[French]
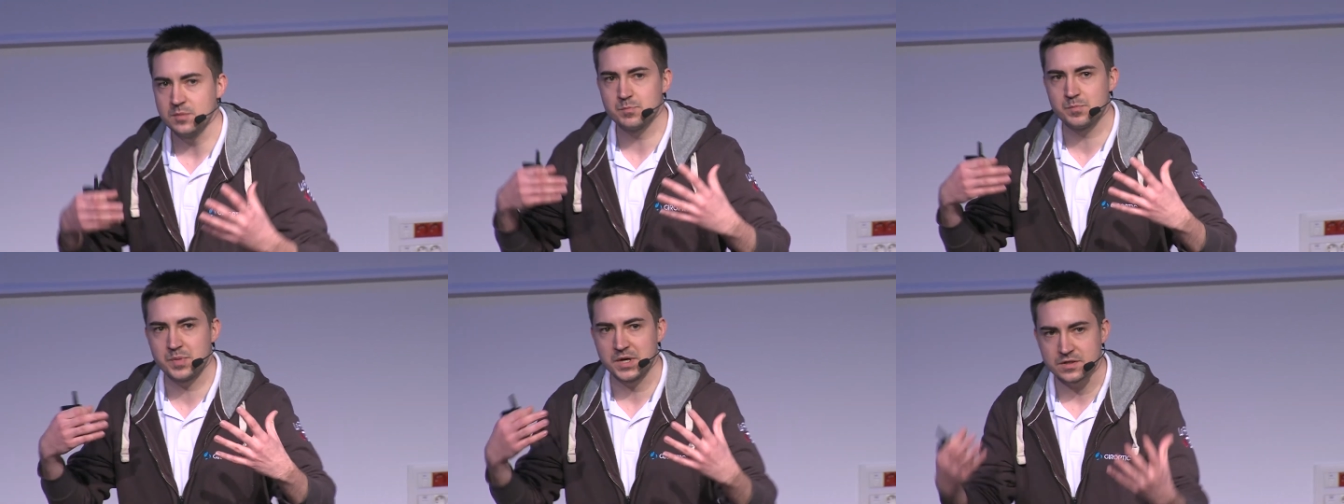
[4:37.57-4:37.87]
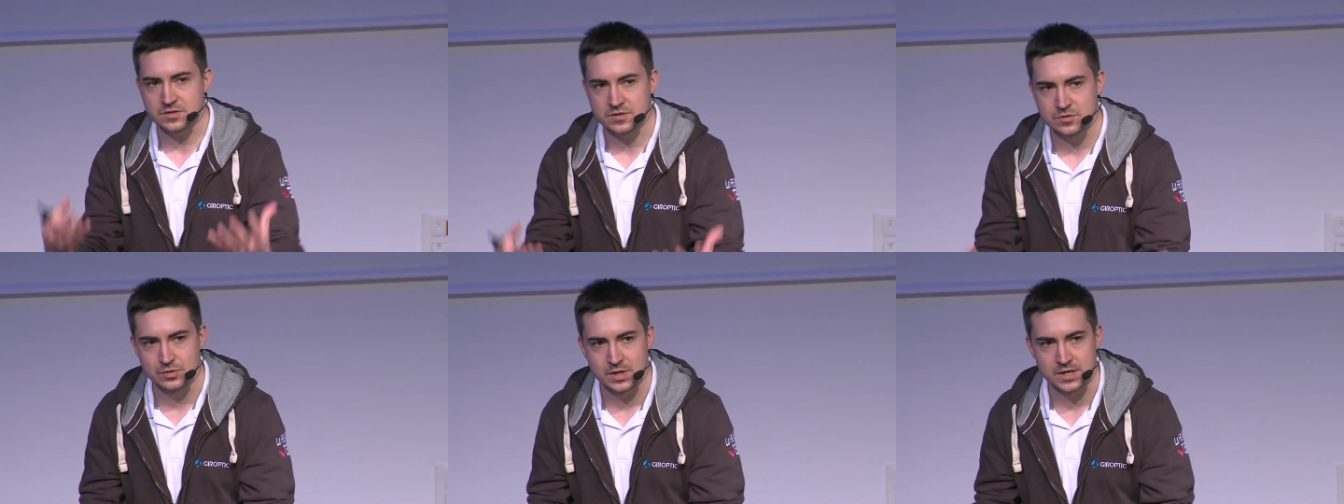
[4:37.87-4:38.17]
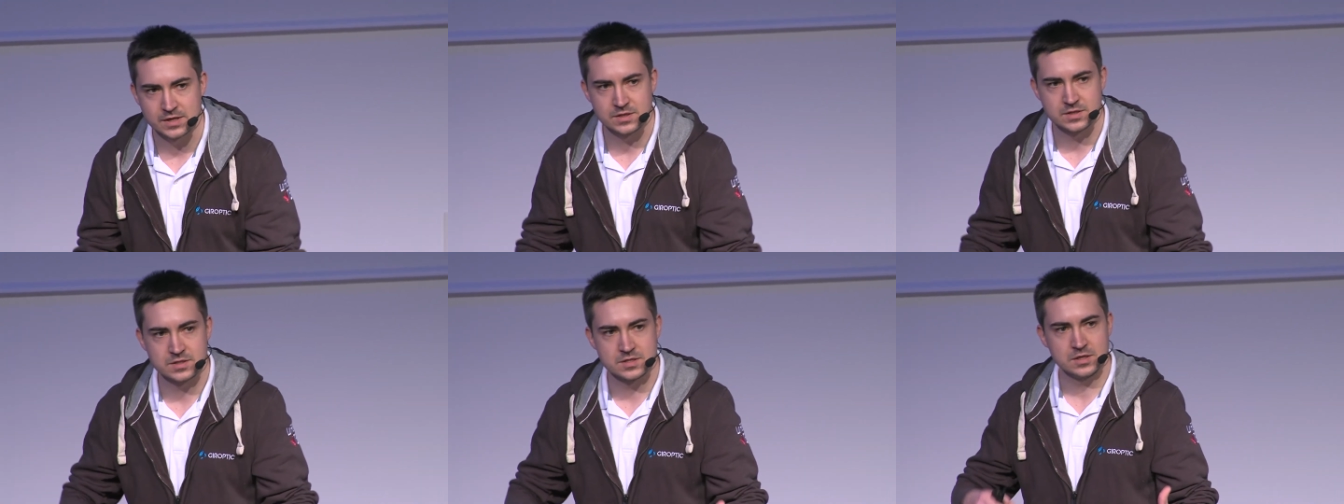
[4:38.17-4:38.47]

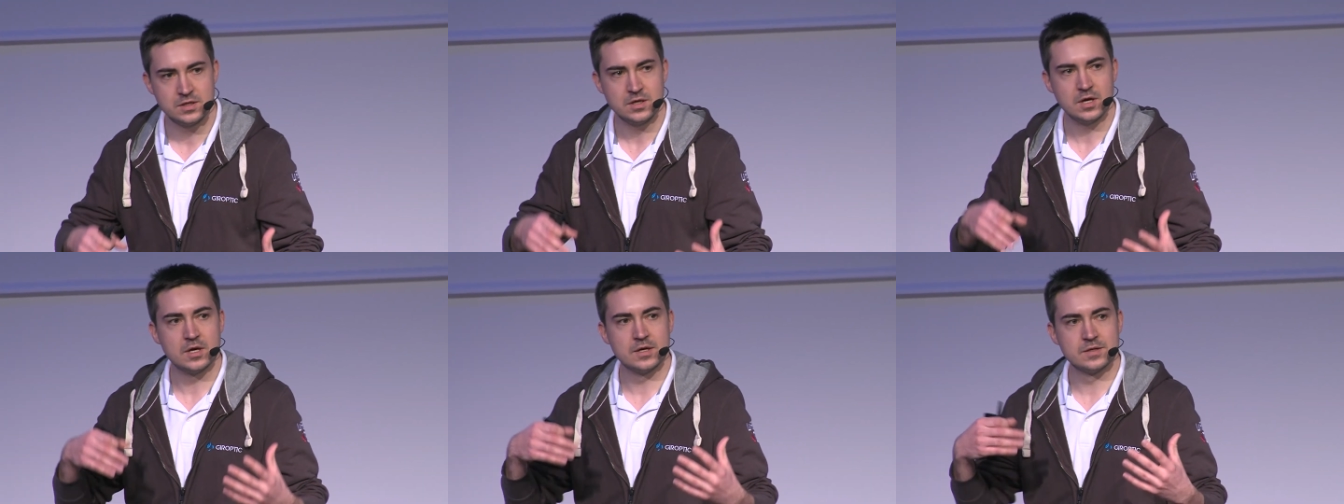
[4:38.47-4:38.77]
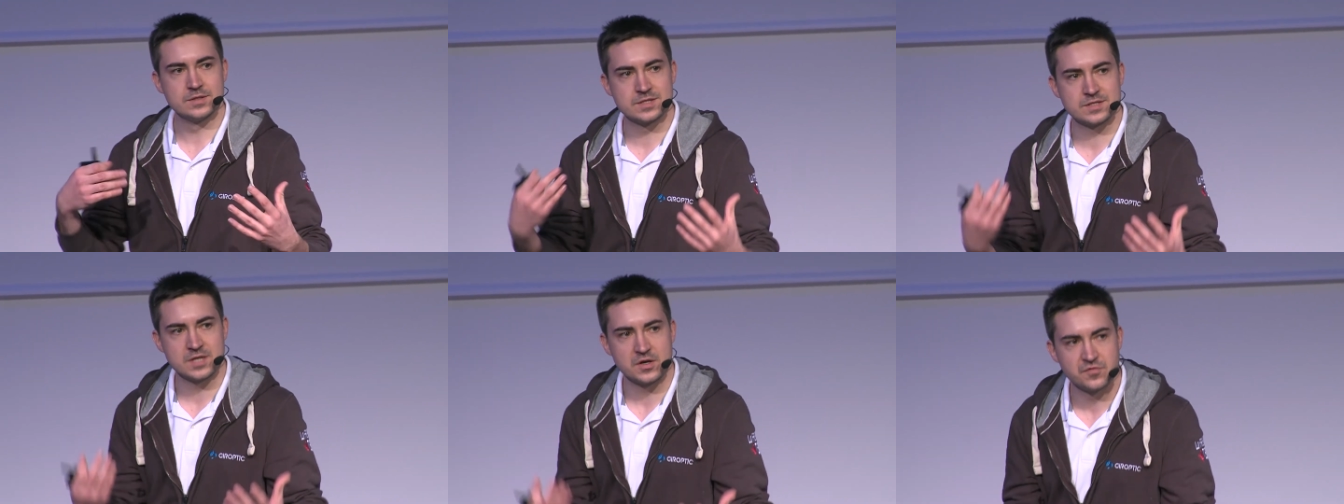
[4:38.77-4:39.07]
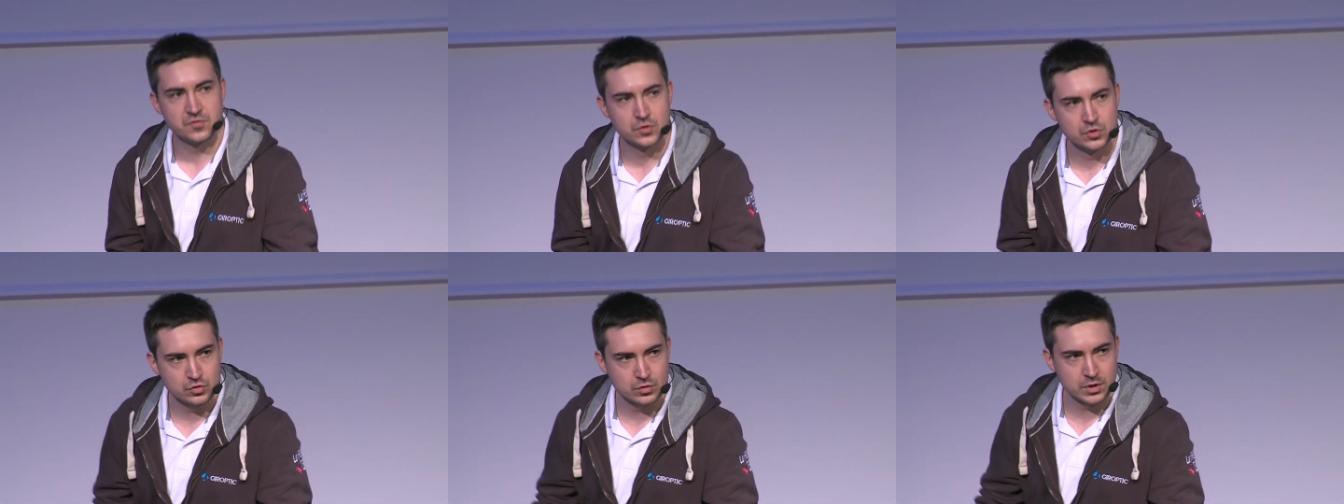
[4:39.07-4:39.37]
personnaliser sa
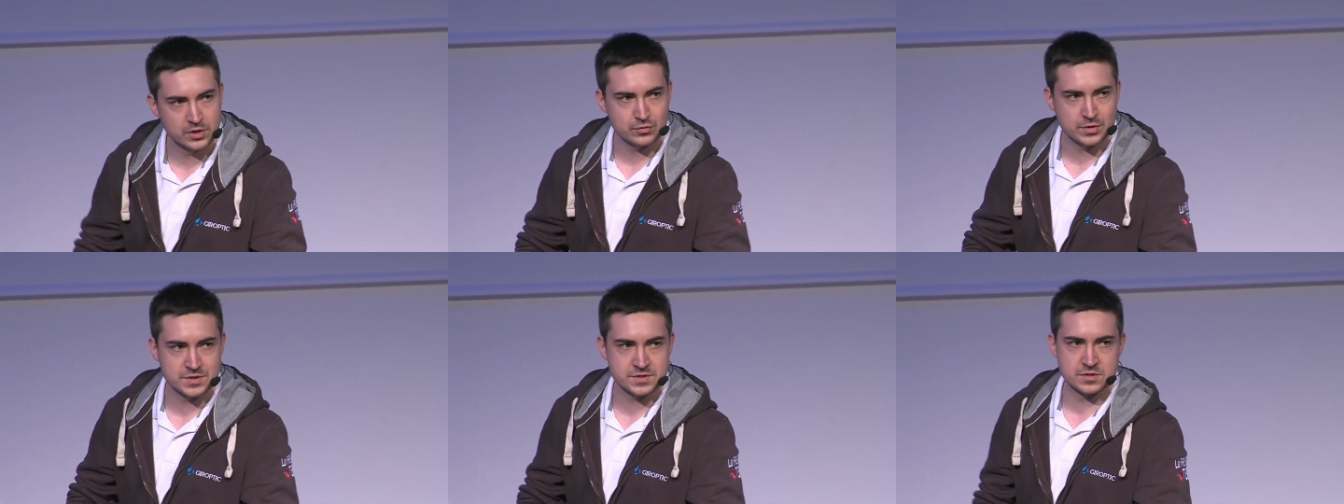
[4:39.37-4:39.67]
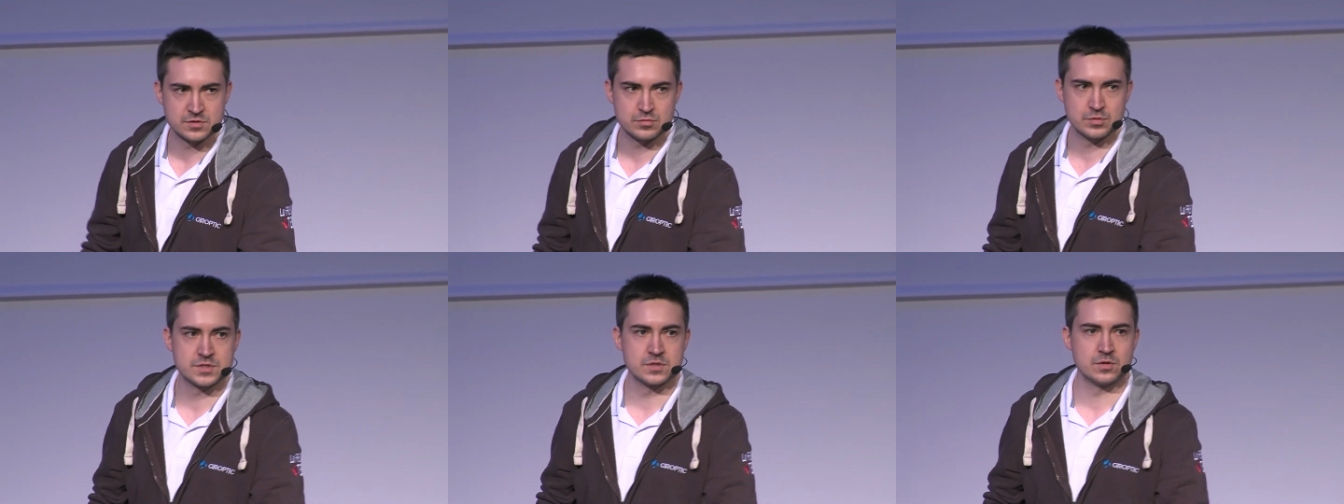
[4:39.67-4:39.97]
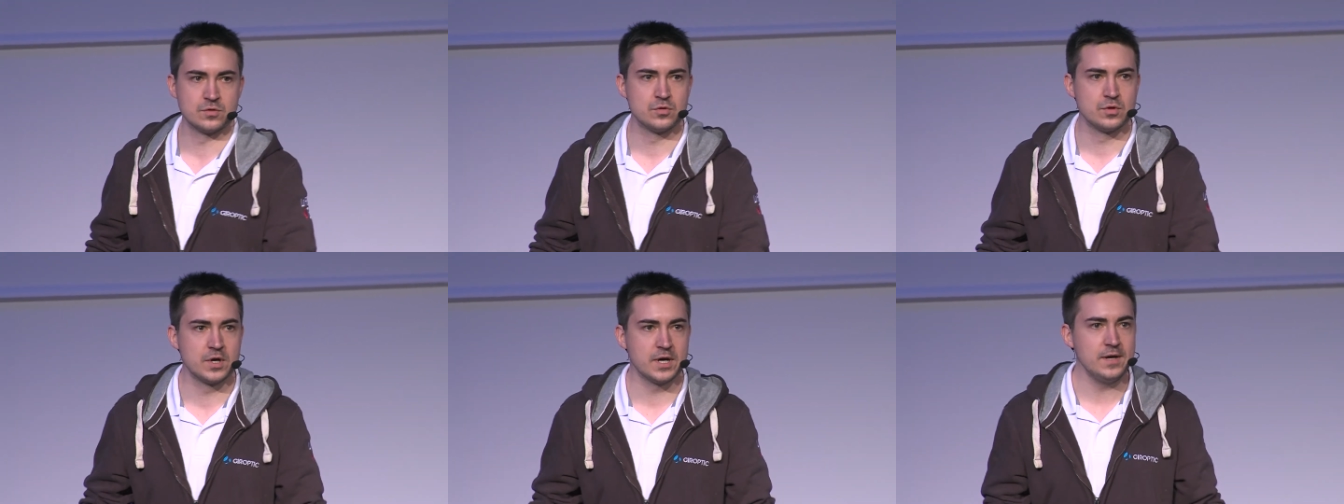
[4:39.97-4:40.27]
photo à
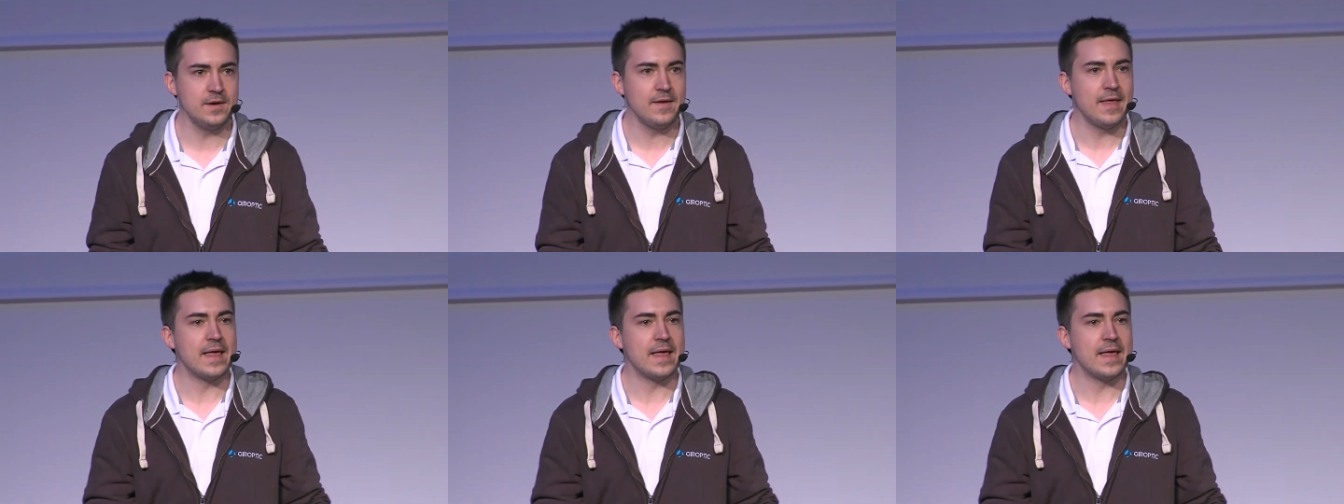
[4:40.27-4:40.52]
360 degrés